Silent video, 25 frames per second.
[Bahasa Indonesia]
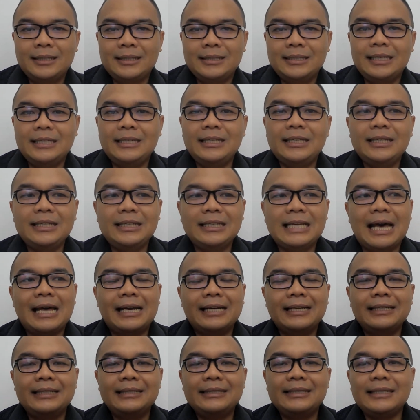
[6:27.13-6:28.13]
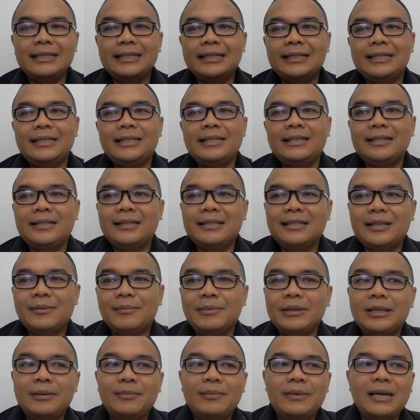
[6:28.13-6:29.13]
jadi dari sini
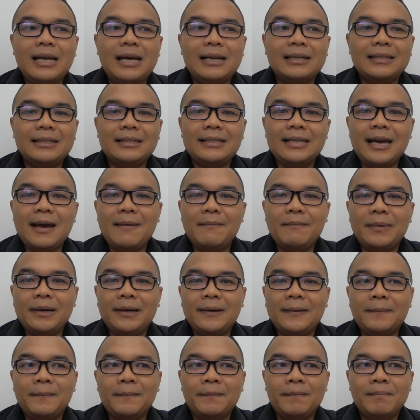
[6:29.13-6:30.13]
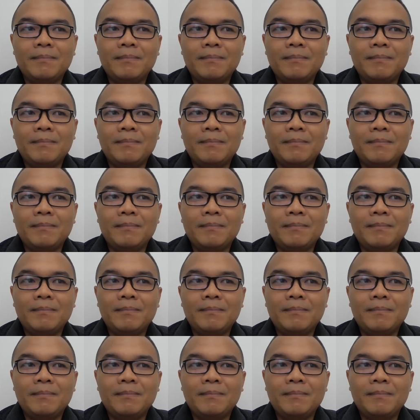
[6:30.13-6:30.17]
teman-teman artinya apa